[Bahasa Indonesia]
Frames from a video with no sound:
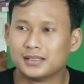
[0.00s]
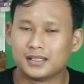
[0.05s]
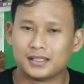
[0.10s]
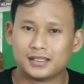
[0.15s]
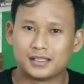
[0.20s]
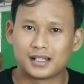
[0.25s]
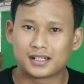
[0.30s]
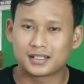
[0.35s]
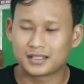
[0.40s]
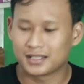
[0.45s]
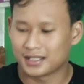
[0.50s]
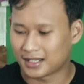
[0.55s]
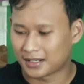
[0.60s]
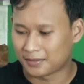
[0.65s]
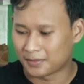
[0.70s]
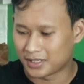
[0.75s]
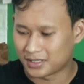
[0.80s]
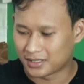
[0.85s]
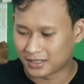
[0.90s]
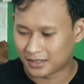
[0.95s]
Yang jelas
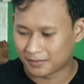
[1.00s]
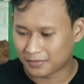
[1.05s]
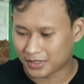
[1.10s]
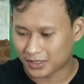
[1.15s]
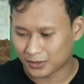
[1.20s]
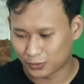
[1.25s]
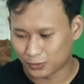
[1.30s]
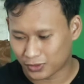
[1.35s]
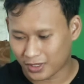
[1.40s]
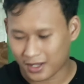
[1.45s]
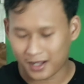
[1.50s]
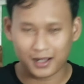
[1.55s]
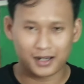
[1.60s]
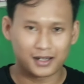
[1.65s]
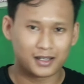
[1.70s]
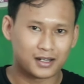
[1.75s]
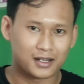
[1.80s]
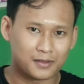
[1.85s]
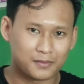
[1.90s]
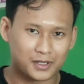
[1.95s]
dengan budget 4 juta
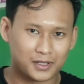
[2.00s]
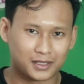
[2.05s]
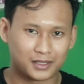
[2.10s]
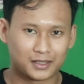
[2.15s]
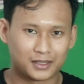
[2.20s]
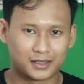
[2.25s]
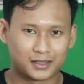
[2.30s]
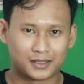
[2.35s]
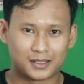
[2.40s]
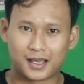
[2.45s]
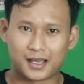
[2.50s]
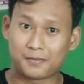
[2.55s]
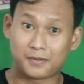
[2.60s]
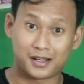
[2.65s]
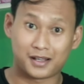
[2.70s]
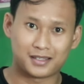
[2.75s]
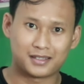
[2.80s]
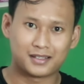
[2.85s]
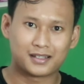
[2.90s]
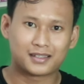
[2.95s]
kalian dapat
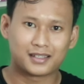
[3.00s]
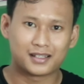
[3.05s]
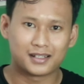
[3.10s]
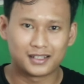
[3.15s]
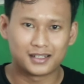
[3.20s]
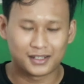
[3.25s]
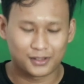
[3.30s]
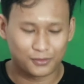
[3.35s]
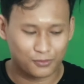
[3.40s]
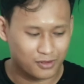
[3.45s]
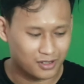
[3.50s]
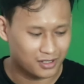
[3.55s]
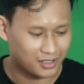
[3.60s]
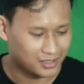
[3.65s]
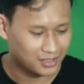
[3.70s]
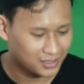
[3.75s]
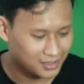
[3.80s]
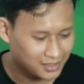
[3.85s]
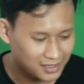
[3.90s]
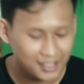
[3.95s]
apa aja tadi yang gue
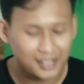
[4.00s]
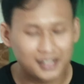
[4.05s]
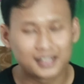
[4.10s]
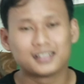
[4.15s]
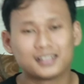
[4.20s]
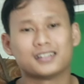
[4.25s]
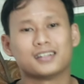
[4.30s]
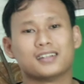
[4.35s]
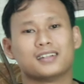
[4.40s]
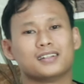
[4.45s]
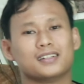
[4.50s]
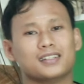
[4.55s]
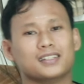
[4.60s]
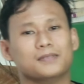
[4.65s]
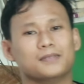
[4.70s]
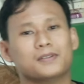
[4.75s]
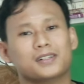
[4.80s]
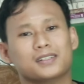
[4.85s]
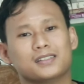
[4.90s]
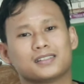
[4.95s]
ceritain dan
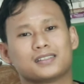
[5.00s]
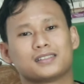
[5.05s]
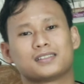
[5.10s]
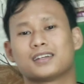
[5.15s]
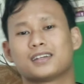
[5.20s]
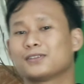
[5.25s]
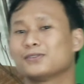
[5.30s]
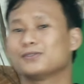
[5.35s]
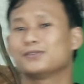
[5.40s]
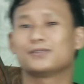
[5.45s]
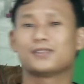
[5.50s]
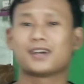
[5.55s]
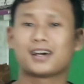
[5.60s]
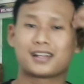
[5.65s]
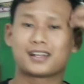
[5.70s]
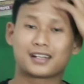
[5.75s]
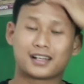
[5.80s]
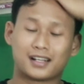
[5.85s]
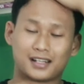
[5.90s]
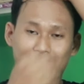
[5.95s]
di budget 1
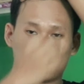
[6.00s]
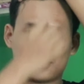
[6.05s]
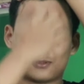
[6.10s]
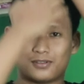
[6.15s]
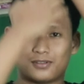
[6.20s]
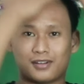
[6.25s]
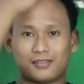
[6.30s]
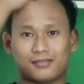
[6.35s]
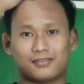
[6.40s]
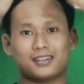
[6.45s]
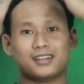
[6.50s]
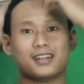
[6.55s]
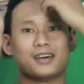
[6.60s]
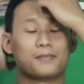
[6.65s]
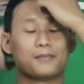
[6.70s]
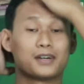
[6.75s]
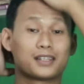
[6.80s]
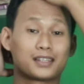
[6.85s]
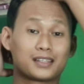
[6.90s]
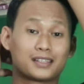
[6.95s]
jutaan kalian juga udah
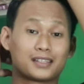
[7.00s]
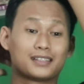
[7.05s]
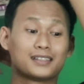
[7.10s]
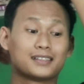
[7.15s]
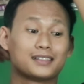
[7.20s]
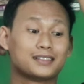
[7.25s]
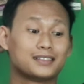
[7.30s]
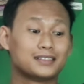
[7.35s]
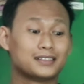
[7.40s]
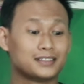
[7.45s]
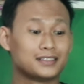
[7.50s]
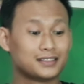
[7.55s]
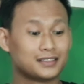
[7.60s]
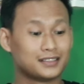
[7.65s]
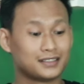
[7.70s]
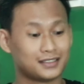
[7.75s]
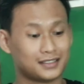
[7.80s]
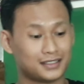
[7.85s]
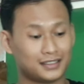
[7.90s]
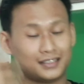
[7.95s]
dapat
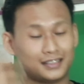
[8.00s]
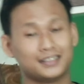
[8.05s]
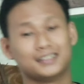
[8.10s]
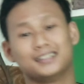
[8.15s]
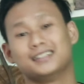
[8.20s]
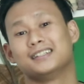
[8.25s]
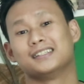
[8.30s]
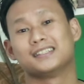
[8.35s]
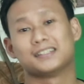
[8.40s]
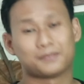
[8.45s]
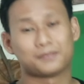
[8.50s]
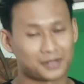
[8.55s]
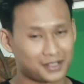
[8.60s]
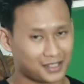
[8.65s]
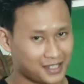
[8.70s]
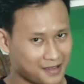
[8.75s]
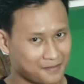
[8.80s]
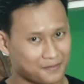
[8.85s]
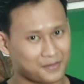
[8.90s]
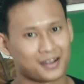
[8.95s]

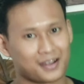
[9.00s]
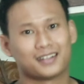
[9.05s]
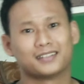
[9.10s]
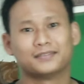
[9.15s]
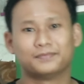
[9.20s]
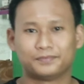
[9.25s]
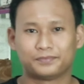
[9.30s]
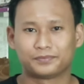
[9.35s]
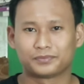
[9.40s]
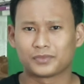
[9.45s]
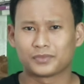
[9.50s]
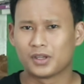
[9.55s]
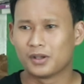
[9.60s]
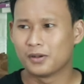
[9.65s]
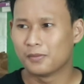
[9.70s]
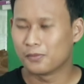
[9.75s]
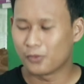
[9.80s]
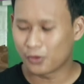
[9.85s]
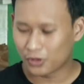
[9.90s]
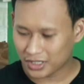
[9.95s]
seperti apa
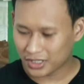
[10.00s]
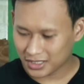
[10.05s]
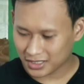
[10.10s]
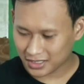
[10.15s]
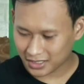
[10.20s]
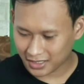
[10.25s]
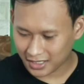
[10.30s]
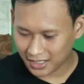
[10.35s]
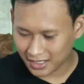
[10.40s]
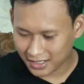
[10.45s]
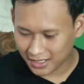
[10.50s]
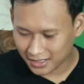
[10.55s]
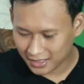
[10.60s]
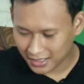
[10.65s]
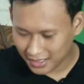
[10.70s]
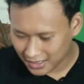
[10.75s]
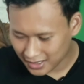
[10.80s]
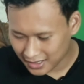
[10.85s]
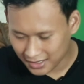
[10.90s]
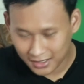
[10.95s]
mungkin sekian
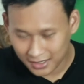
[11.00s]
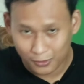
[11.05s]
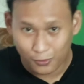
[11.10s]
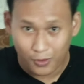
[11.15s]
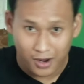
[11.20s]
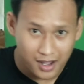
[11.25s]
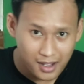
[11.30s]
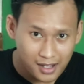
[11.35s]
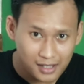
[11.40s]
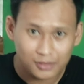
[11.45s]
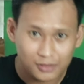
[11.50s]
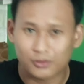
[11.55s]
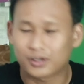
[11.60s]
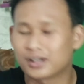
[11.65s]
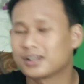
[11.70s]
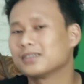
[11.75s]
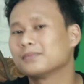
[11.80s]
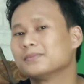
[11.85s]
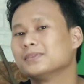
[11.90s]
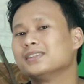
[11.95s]
aja dari gue
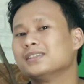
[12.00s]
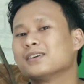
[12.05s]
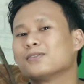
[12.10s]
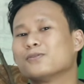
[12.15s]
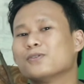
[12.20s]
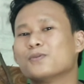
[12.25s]
kurang lebihnya